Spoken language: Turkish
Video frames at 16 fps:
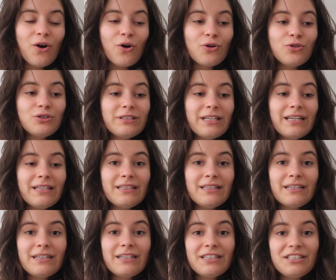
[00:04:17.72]
O yüzden
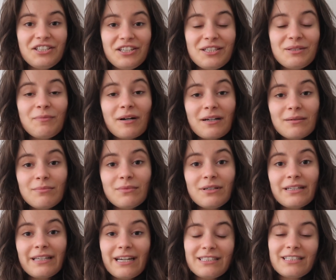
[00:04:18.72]
e, cilt
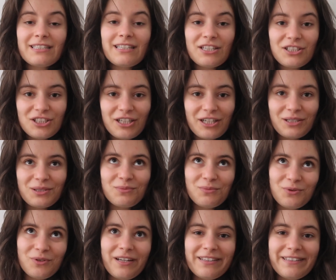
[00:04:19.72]
bakımı gerçekten şart.
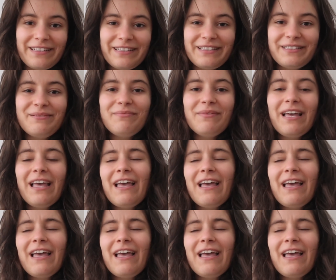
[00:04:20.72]
Bunu anladım.